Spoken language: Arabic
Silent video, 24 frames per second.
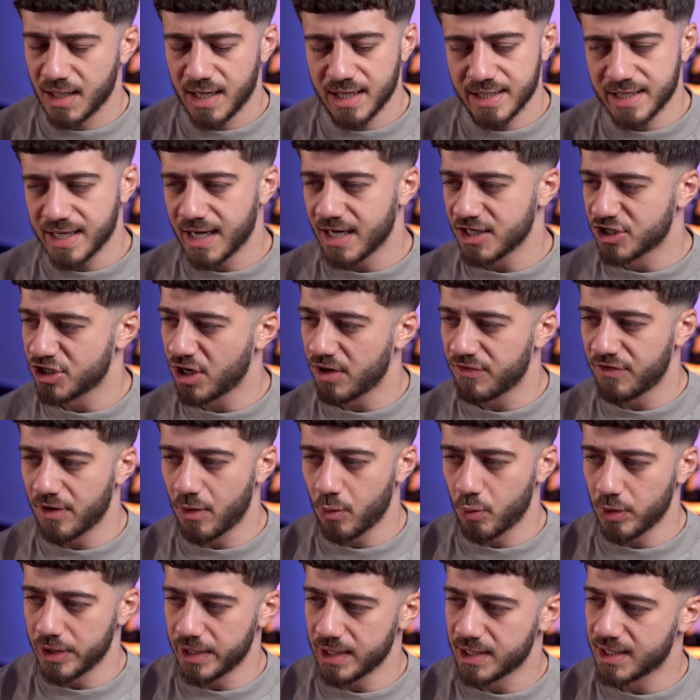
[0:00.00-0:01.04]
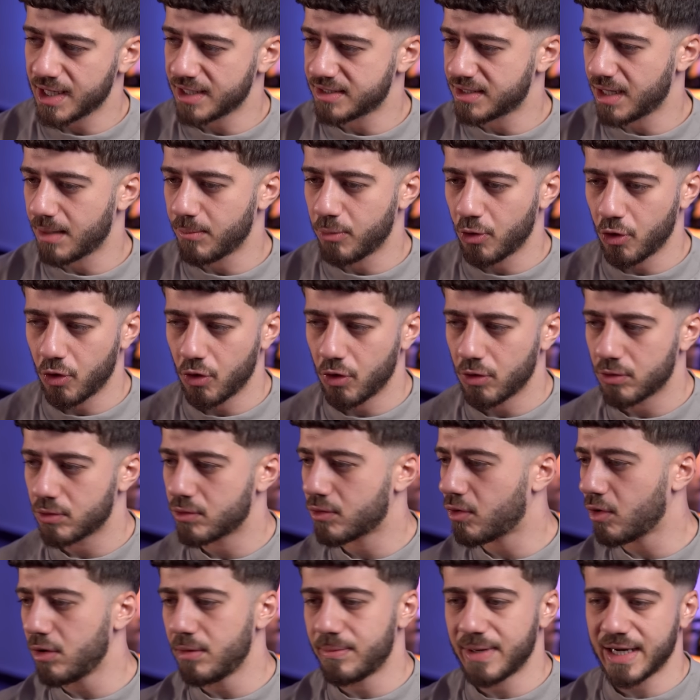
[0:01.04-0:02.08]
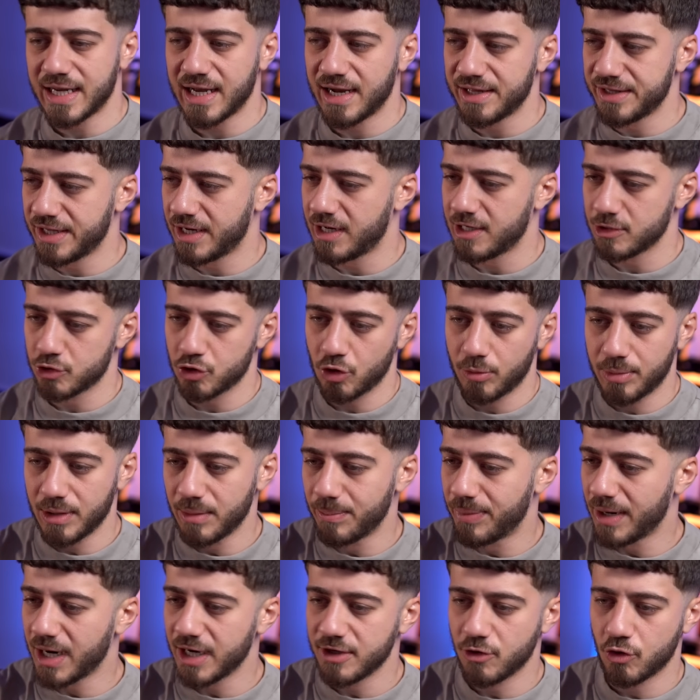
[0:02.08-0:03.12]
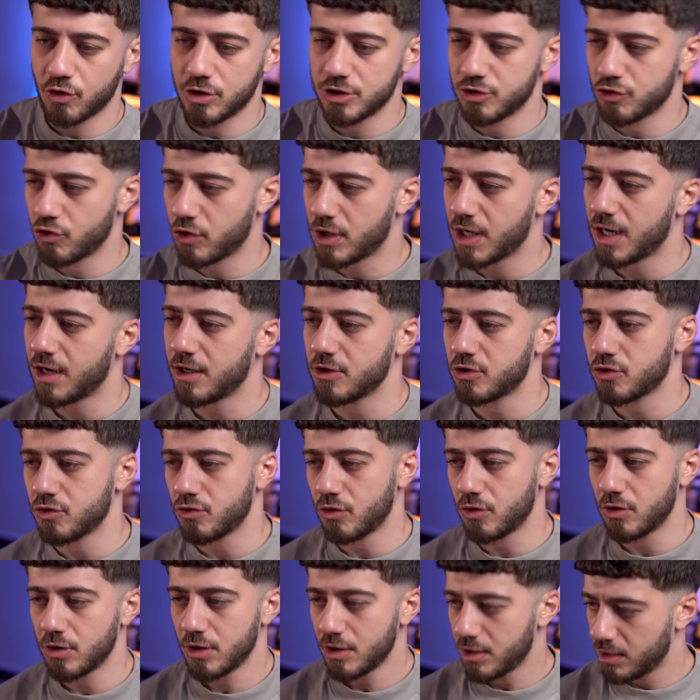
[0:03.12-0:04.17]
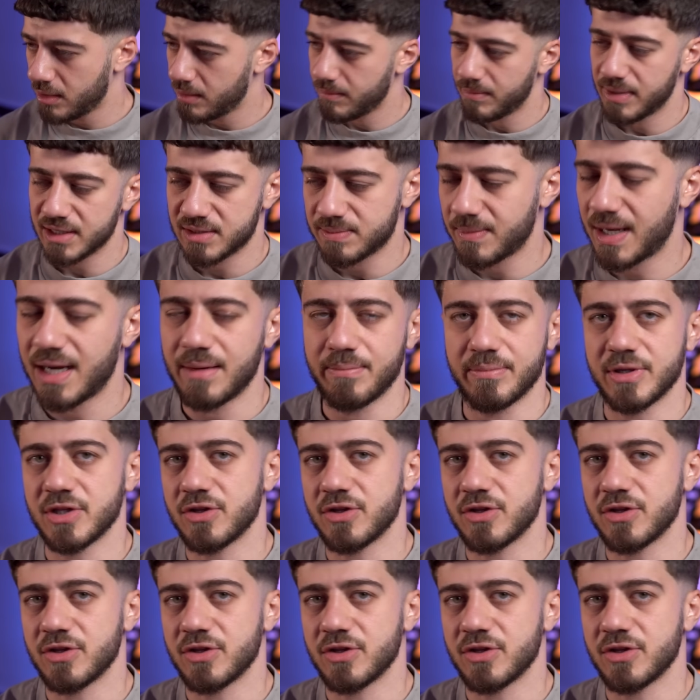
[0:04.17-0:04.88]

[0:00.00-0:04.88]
حكاه شفوي كتبه كل مكان حاطه بالبايو عنده حاطه بس ما عم